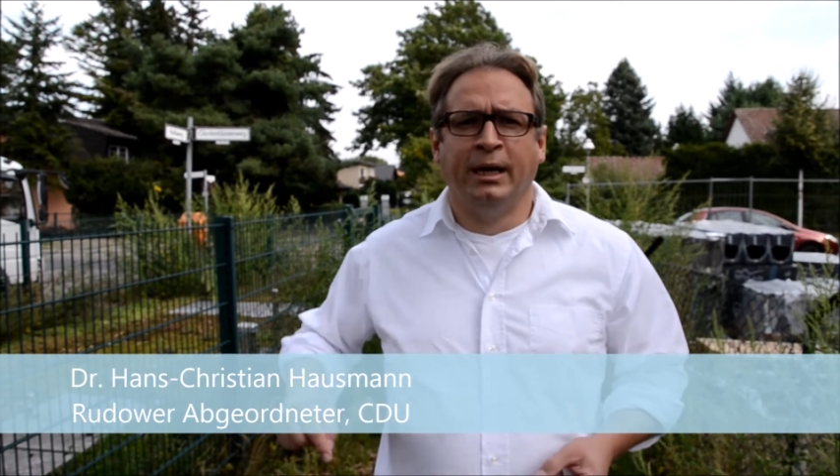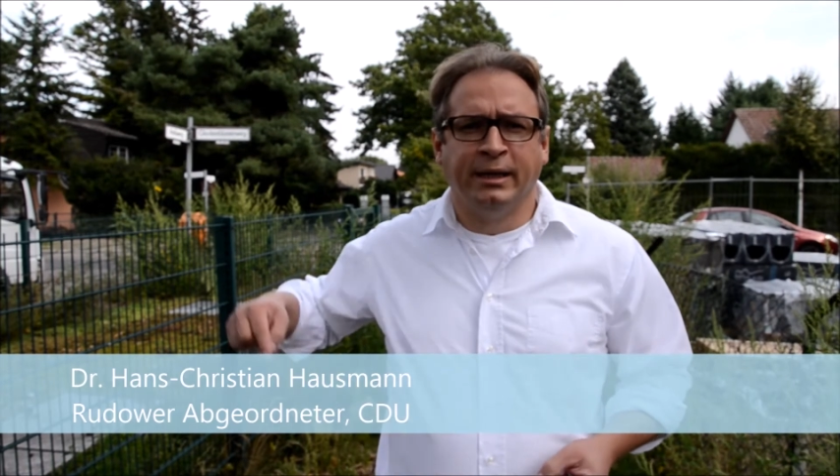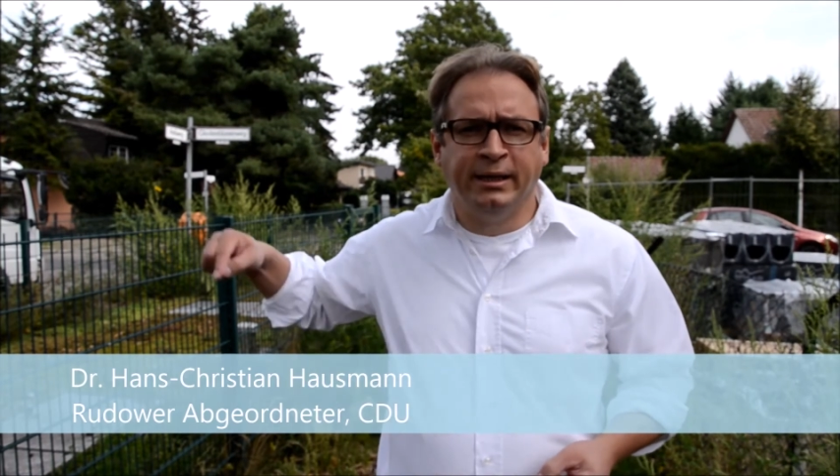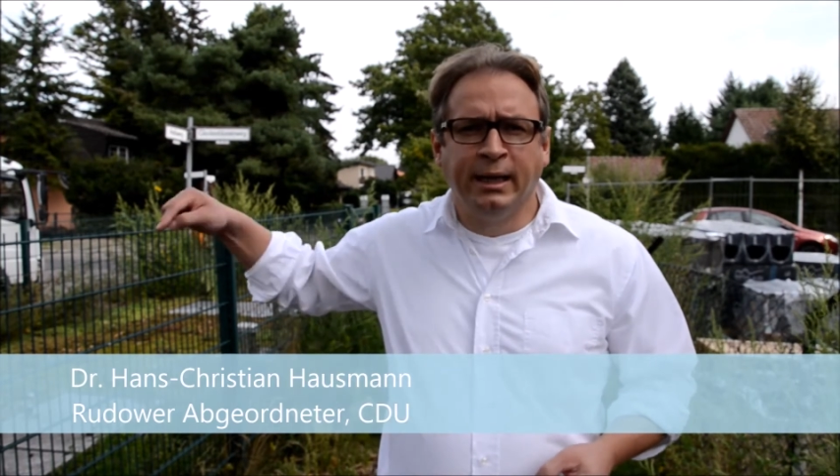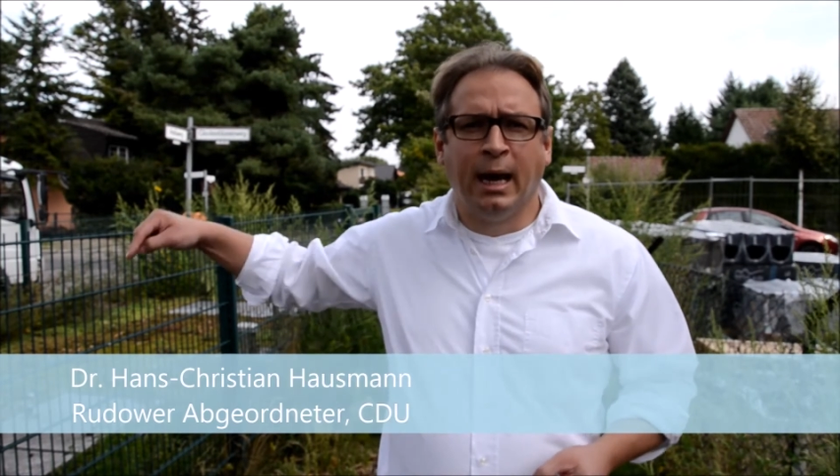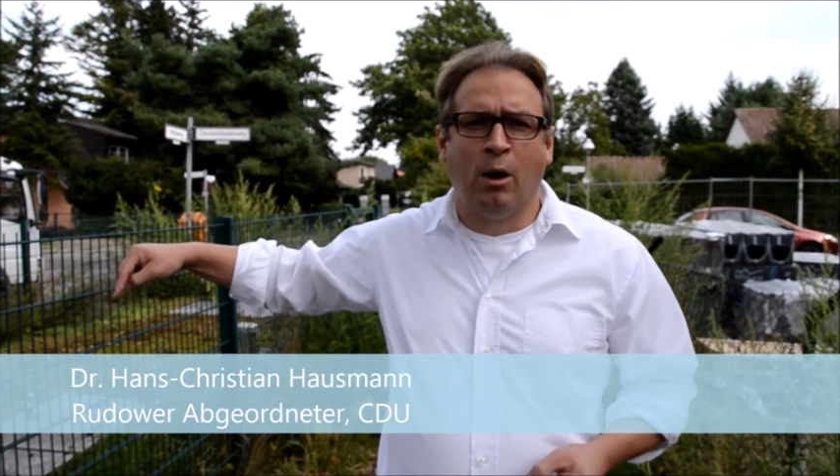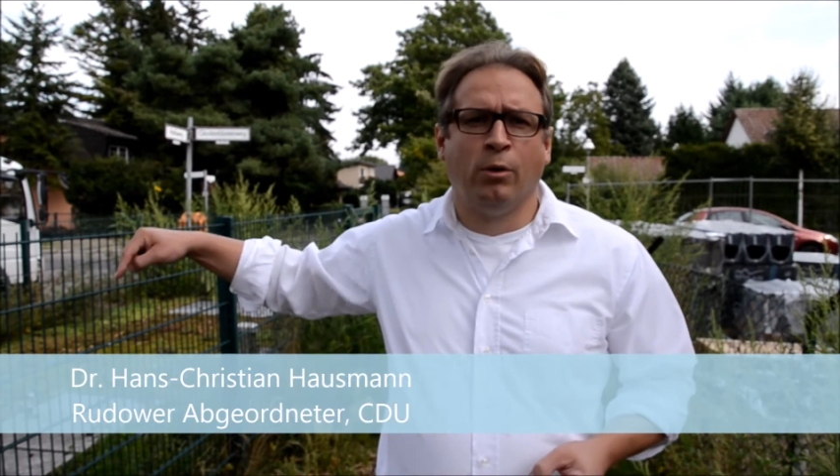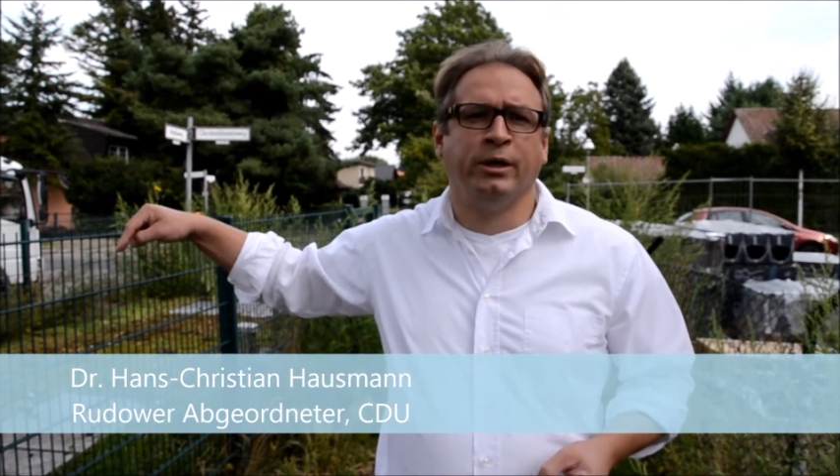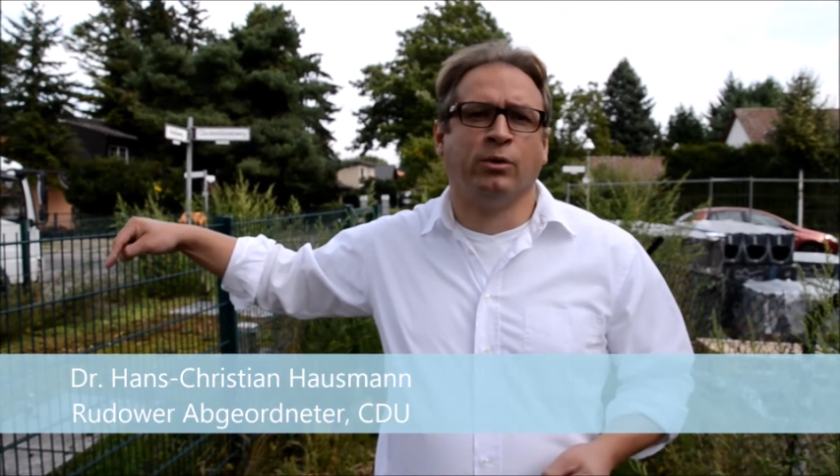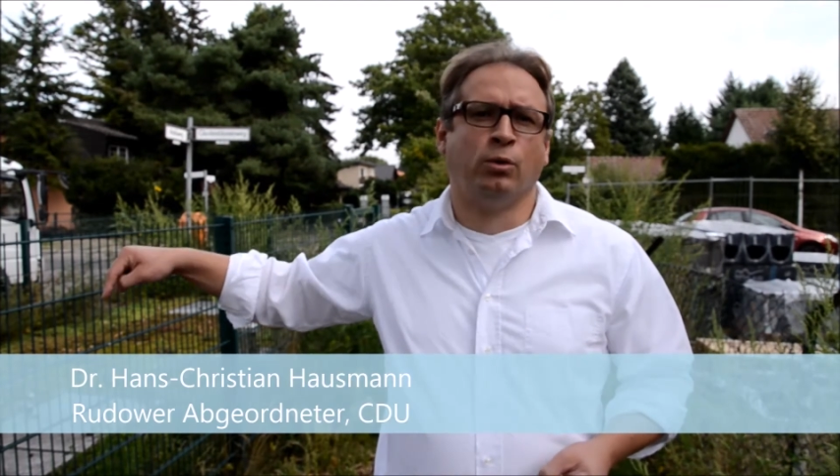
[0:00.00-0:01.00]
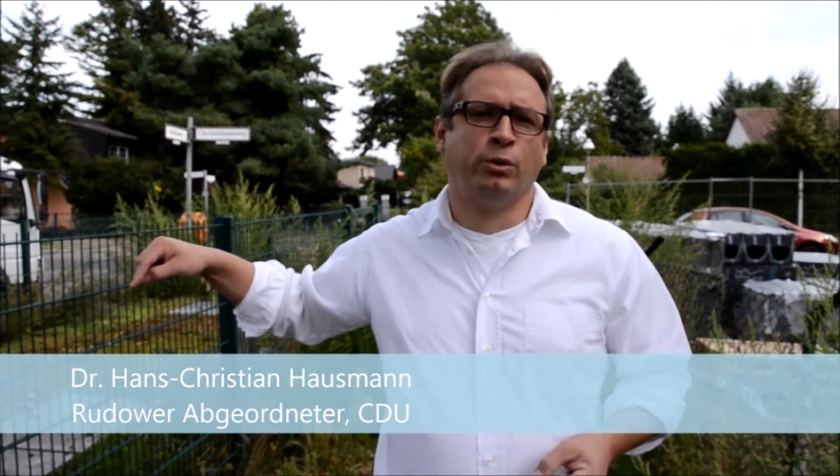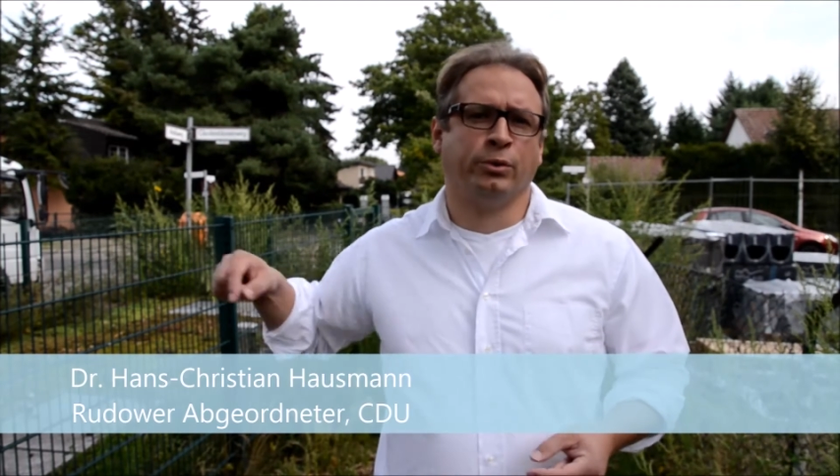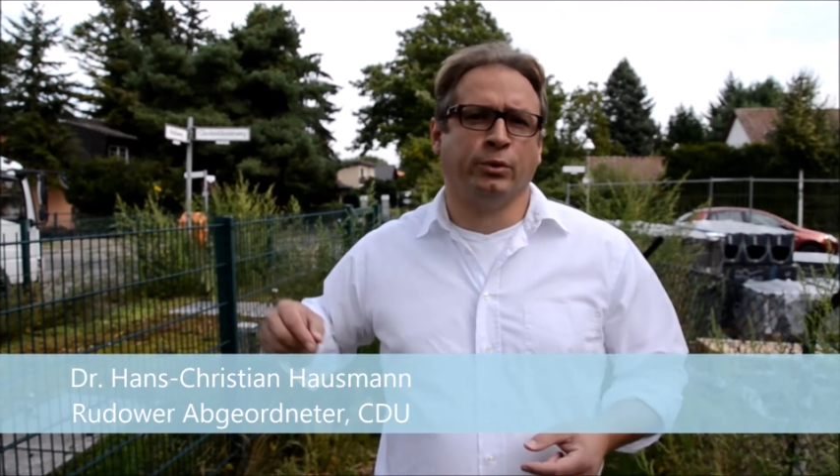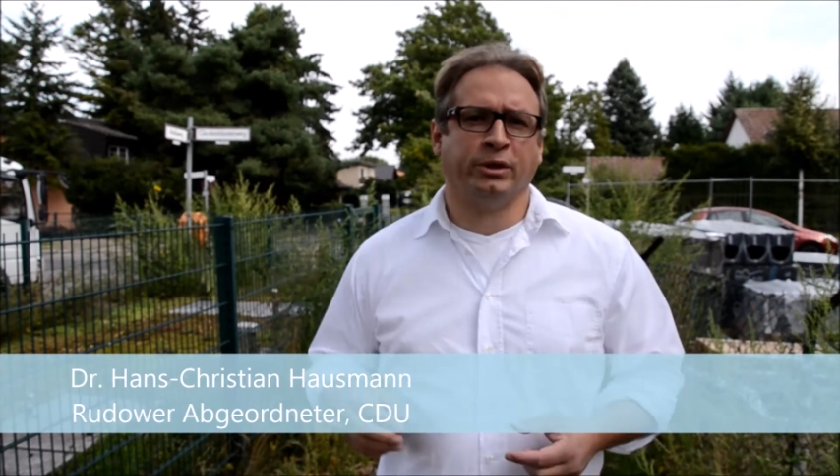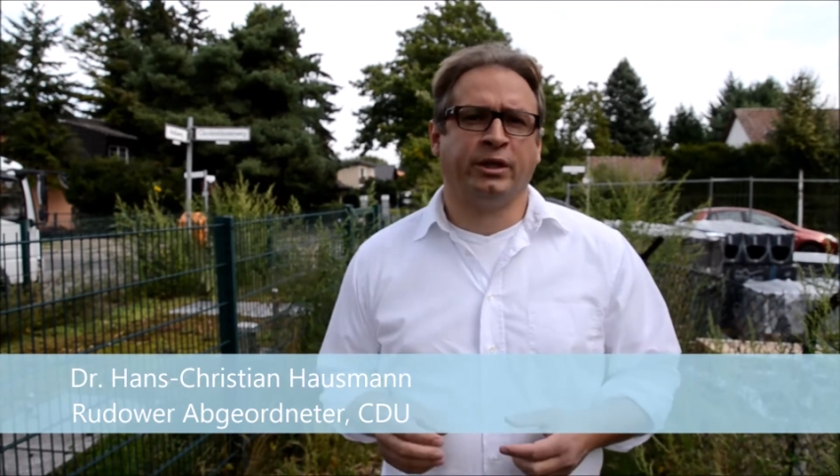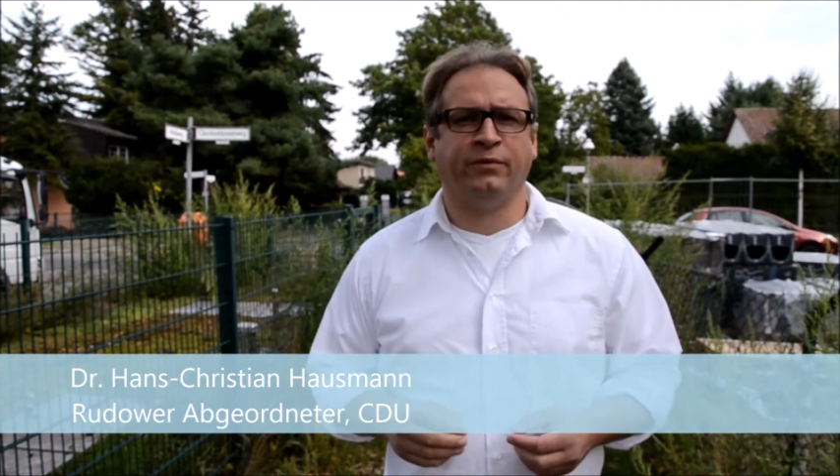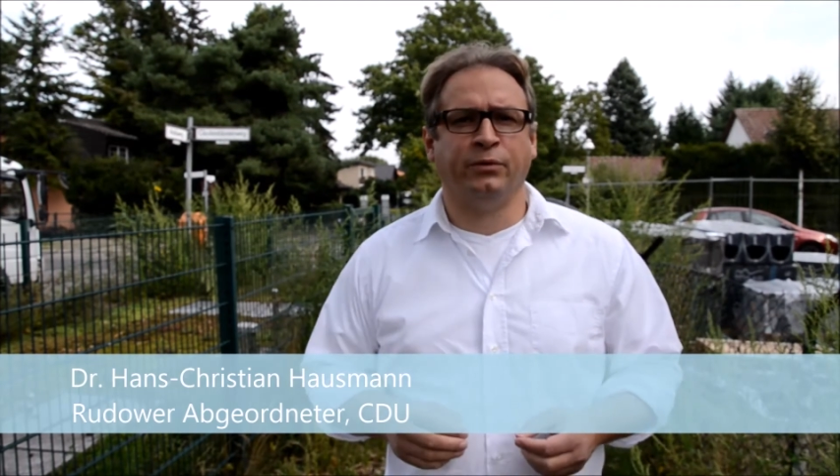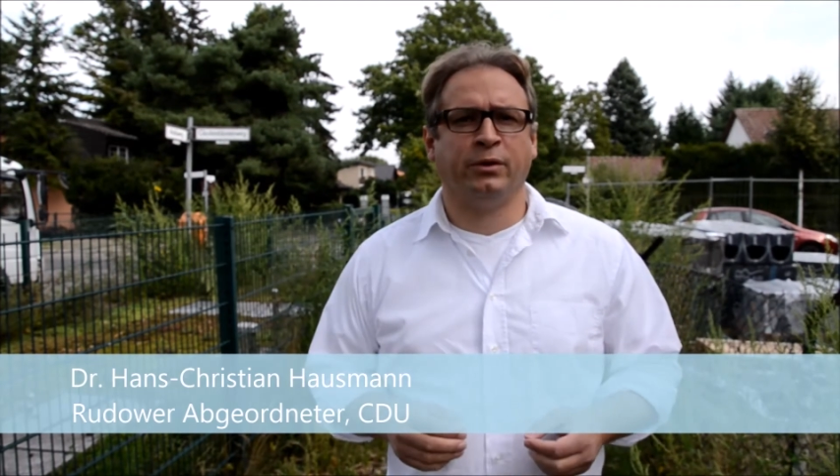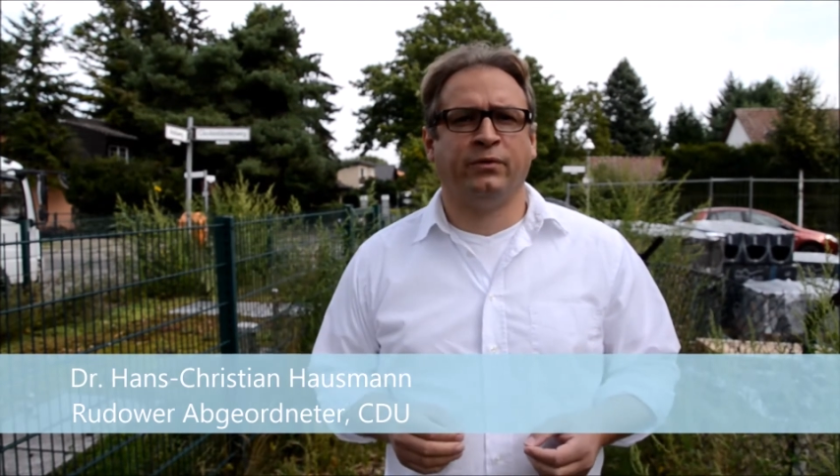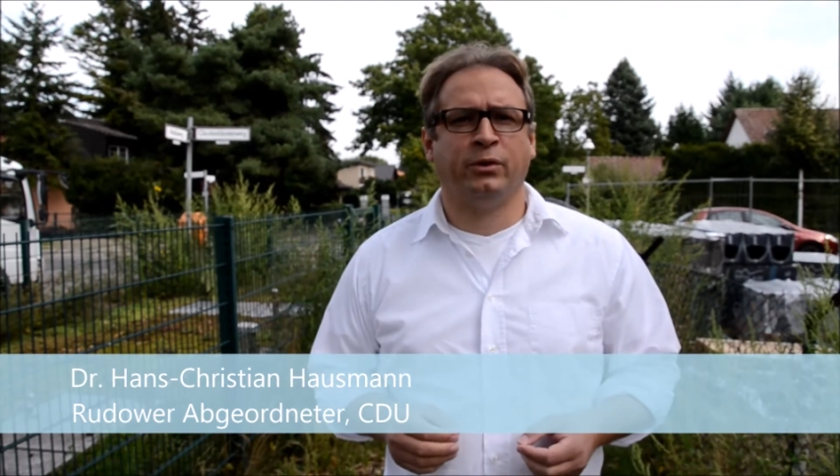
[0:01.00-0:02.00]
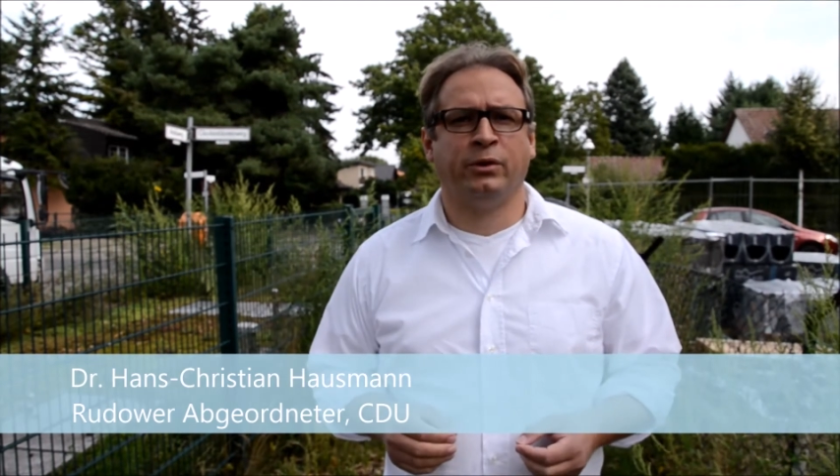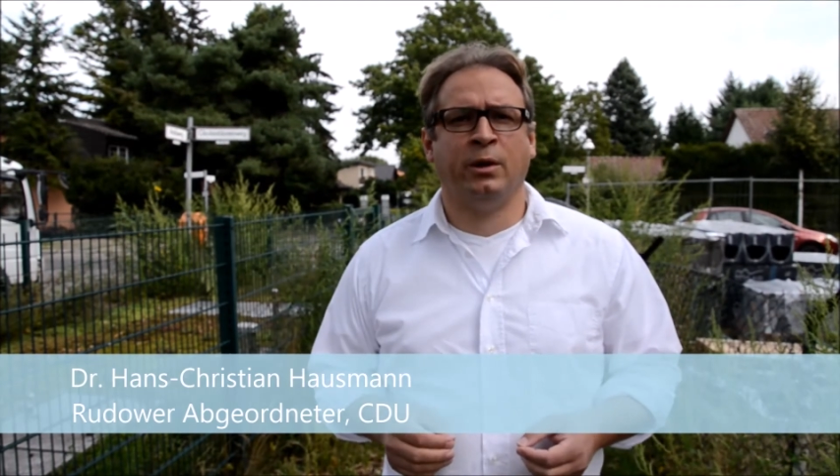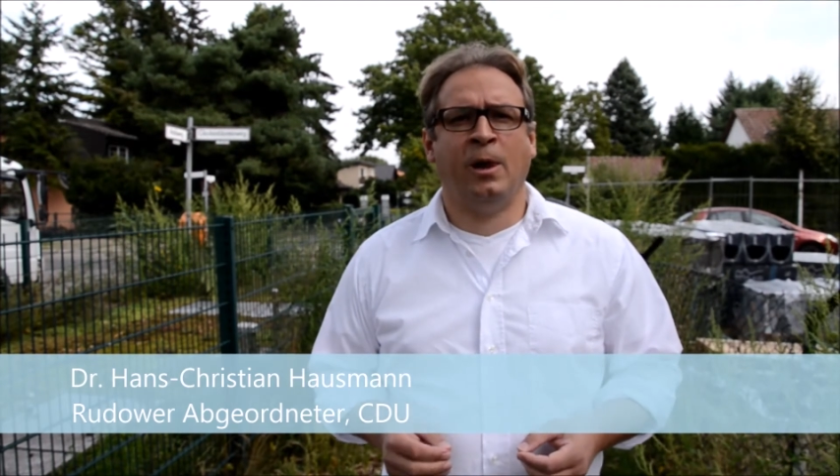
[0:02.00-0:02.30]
hier auch in Rudo durchgeführt wird.